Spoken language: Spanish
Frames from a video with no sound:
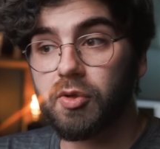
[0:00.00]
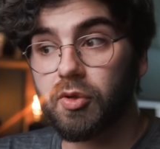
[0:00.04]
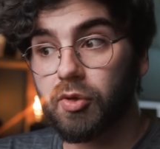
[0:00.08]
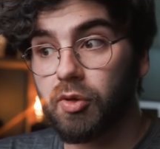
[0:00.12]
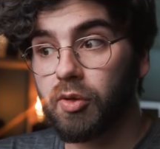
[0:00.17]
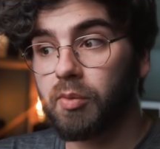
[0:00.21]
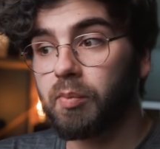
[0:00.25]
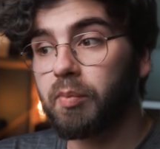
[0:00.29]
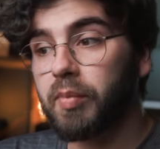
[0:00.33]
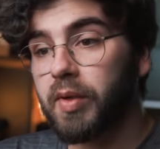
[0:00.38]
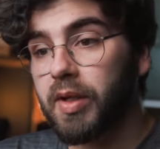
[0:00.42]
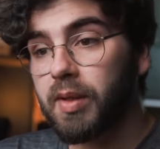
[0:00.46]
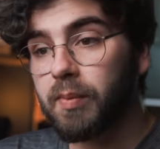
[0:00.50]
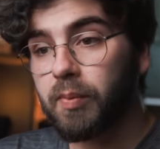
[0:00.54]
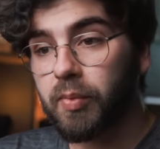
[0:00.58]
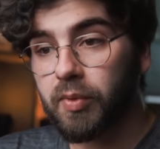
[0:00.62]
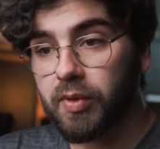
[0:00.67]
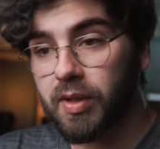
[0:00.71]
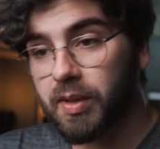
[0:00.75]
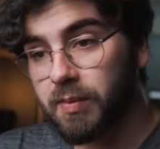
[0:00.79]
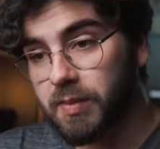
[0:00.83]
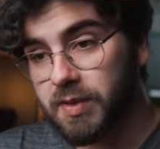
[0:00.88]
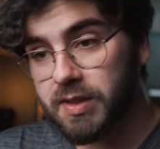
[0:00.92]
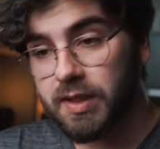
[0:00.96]
Lo compré
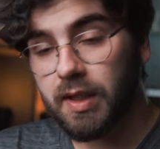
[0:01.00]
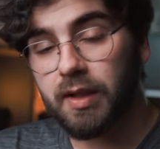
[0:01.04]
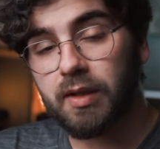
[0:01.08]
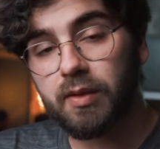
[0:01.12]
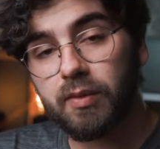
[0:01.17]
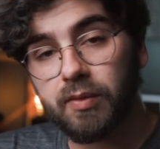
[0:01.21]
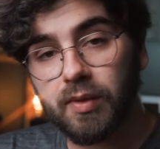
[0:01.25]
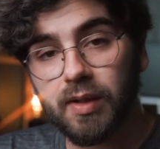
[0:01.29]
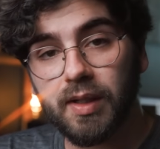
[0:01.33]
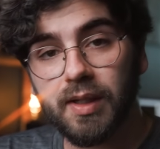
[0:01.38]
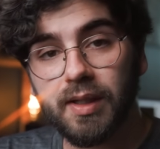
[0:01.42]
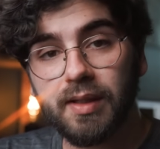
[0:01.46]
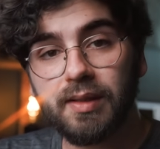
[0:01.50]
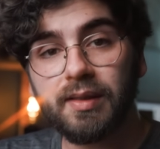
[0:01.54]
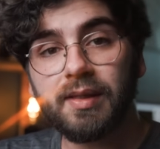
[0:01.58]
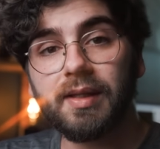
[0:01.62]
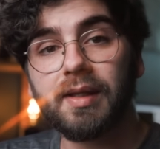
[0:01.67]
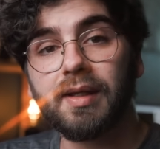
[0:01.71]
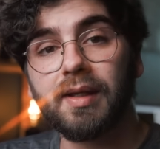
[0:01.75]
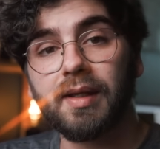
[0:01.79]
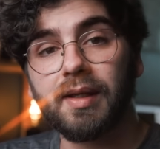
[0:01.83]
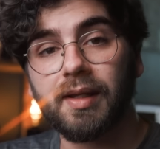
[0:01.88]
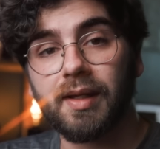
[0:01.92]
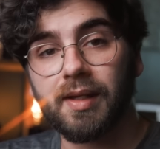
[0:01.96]
porque me salió un
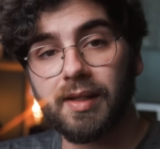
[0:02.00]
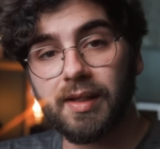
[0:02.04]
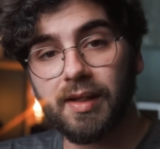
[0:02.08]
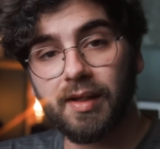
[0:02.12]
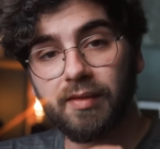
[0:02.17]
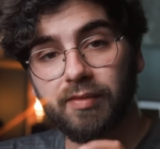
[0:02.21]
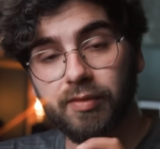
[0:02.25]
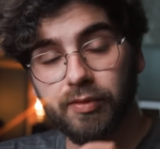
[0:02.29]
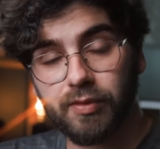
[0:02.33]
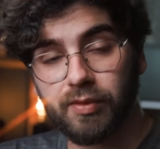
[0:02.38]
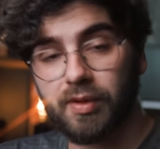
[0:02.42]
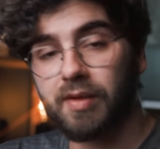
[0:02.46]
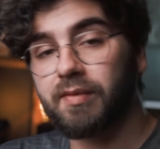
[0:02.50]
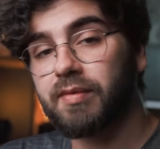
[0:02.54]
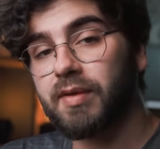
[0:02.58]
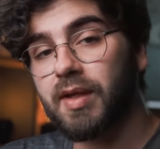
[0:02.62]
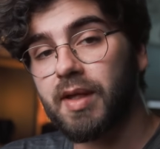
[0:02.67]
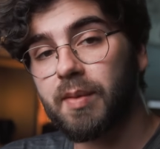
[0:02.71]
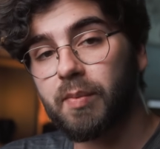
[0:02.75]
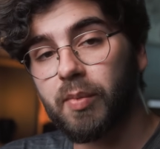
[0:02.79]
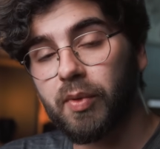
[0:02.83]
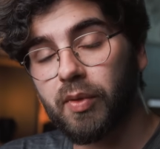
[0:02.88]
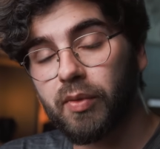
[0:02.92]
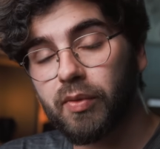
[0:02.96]
cliente que quería fotografía
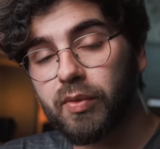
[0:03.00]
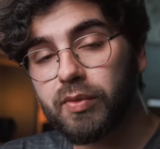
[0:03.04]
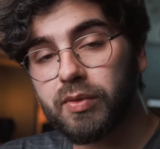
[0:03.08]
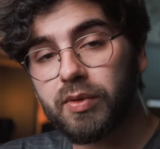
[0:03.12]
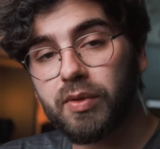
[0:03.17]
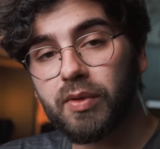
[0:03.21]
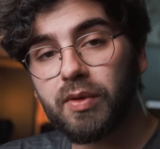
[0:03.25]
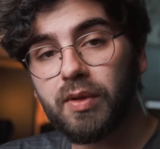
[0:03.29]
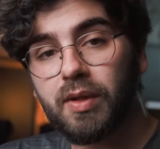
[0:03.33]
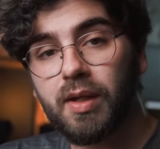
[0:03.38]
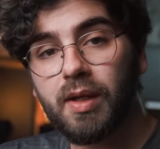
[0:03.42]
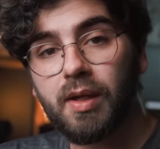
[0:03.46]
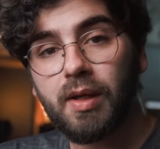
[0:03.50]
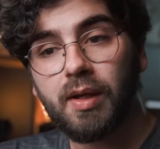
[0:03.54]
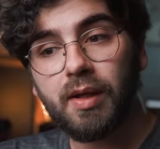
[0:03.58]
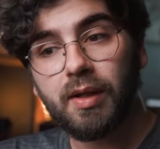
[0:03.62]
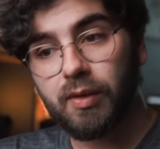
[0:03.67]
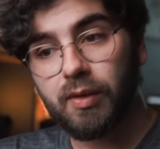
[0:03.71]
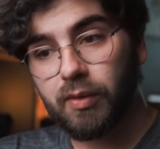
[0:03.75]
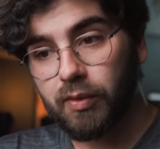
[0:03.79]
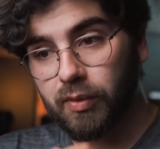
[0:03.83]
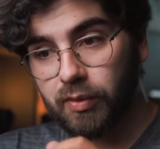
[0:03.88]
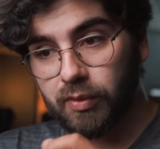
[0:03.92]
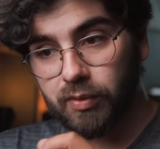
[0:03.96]
de producto
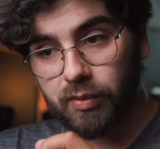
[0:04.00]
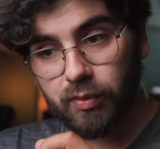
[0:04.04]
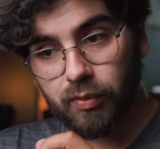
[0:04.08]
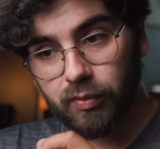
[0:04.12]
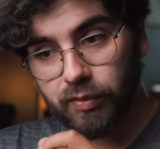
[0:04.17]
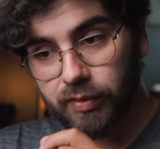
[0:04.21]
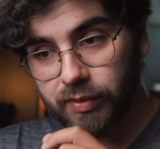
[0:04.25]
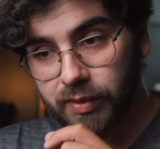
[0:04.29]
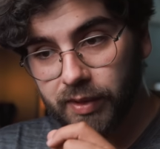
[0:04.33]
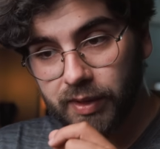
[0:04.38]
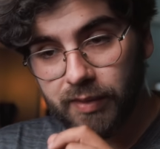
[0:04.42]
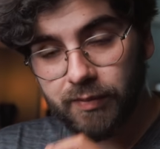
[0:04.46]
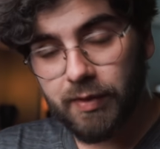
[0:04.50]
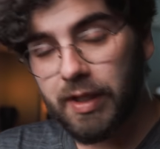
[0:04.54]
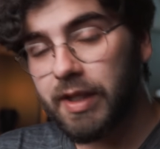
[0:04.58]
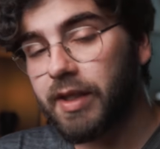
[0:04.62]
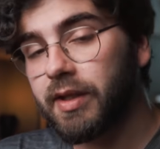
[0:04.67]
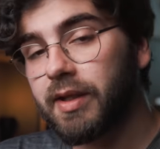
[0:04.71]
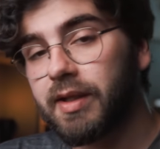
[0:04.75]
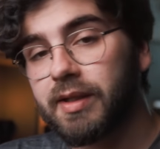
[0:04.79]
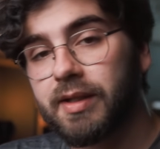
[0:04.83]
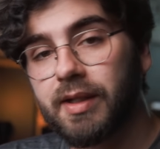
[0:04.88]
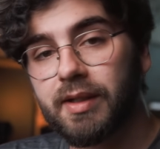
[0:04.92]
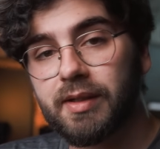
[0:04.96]
con un nivel
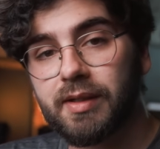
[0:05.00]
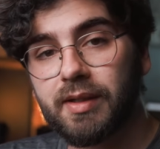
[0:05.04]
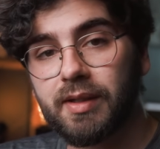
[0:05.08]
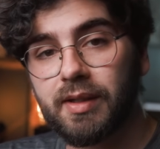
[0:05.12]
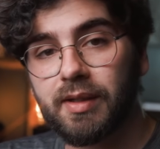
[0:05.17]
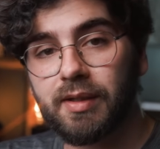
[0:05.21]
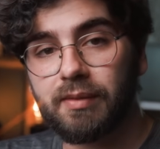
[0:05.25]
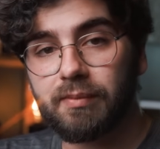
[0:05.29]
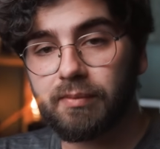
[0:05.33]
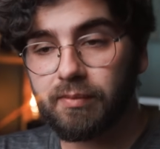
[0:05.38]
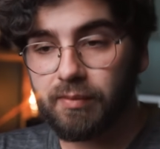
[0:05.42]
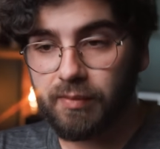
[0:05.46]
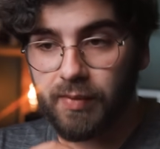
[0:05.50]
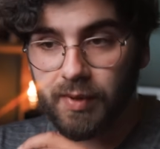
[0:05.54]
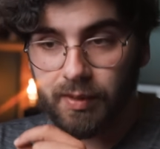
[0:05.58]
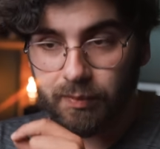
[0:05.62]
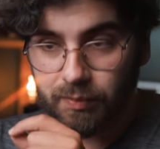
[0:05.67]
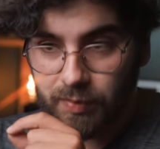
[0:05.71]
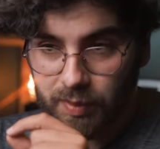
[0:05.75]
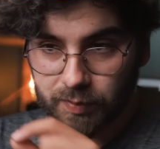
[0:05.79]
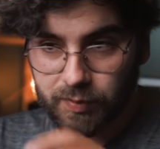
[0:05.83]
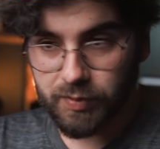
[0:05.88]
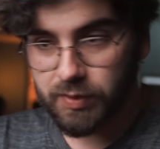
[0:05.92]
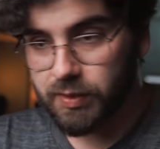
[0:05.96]
de detalle,
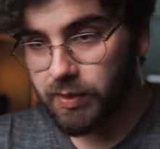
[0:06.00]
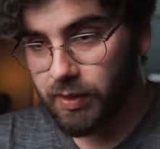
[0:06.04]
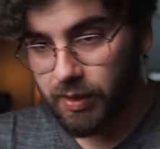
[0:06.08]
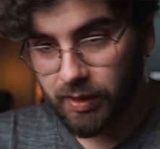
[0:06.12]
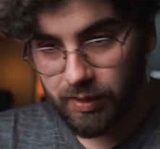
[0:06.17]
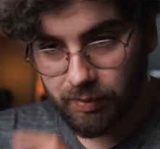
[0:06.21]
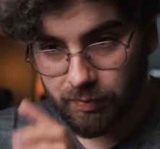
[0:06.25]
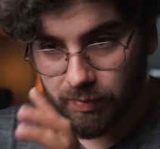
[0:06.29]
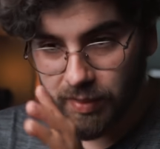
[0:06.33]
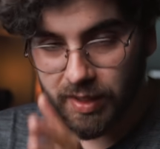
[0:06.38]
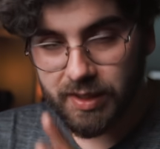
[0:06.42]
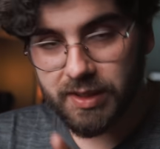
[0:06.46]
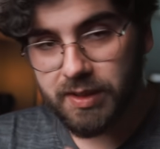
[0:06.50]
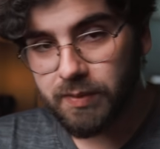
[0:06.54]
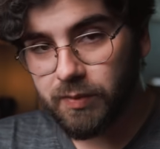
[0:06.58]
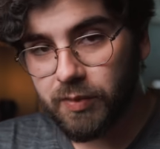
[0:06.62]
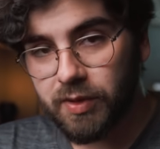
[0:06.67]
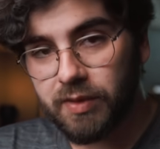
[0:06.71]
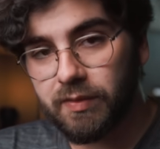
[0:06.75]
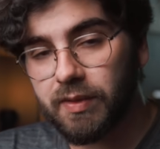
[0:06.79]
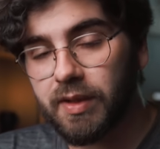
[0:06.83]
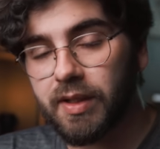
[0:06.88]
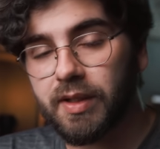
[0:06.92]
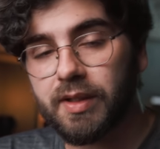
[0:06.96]
vamos, el máximo
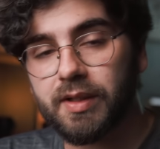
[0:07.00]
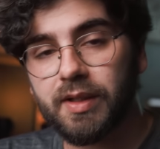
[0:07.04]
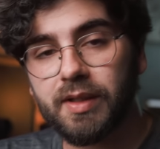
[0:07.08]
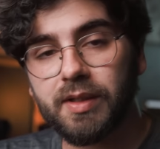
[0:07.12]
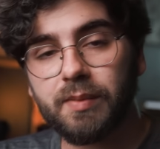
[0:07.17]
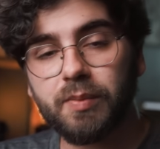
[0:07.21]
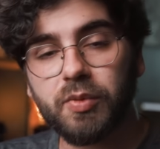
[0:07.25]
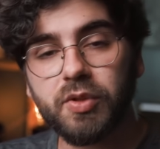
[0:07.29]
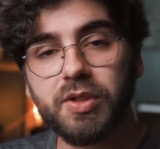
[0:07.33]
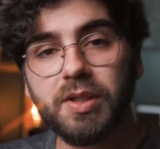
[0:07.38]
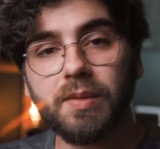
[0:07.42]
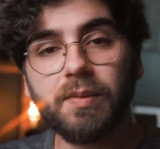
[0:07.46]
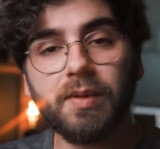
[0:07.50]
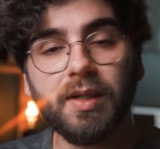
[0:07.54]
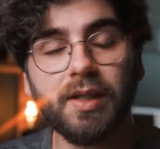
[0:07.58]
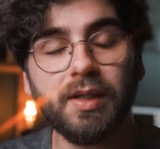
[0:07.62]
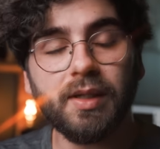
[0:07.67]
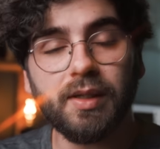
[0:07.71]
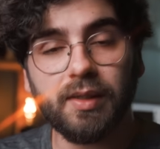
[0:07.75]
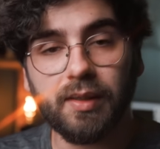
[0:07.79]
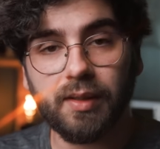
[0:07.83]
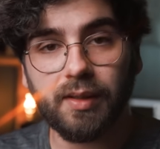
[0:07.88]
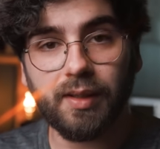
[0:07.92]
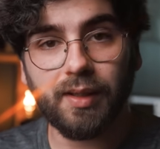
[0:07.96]
nivel de detalle
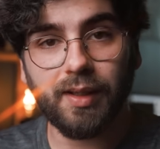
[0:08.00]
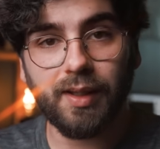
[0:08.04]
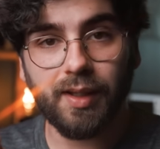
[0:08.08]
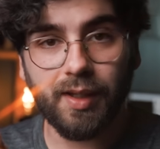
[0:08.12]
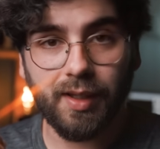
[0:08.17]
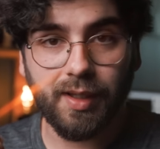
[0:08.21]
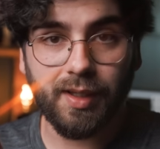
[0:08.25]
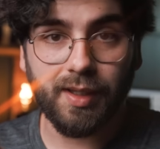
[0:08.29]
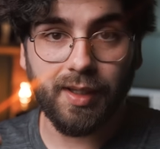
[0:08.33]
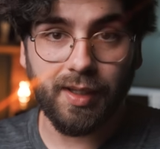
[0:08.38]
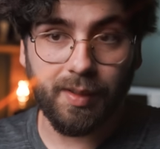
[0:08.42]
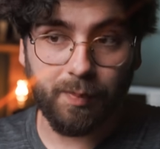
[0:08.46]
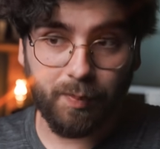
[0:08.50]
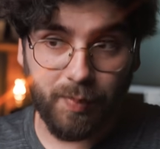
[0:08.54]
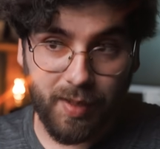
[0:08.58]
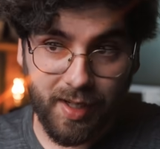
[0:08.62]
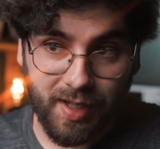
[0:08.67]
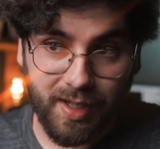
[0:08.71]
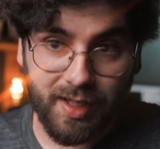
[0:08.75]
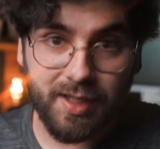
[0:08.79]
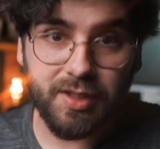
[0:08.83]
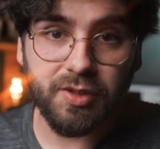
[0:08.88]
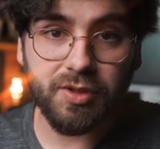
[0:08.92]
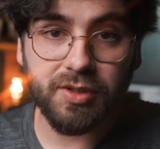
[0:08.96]
posible, que para